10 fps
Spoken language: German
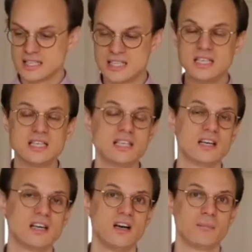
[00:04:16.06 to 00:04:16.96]
die
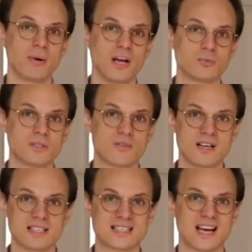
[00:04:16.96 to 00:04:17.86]
hier
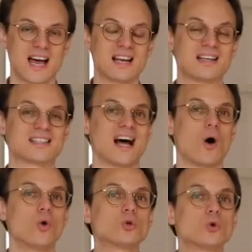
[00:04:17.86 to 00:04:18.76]
beispielsweise Teile des
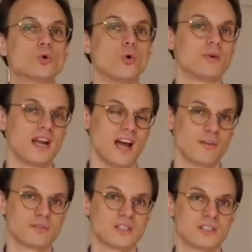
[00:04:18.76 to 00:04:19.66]
autonomen
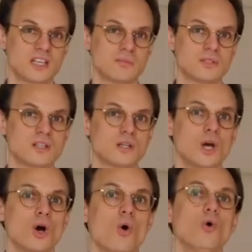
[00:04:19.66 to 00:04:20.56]
Nervensystems sind
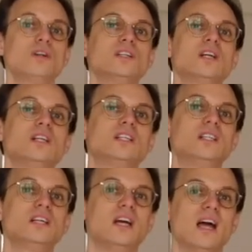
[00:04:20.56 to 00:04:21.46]
und
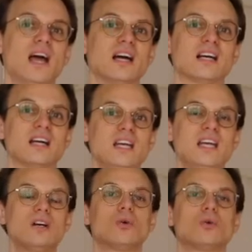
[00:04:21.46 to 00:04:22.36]
die
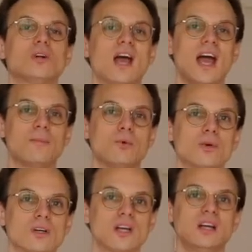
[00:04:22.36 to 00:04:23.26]
Erregung und
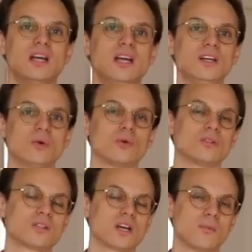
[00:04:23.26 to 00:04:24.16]
Hemmung in
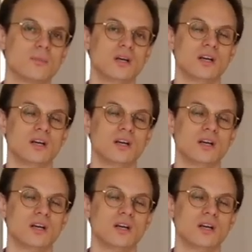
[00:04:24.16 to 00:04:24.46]
unserem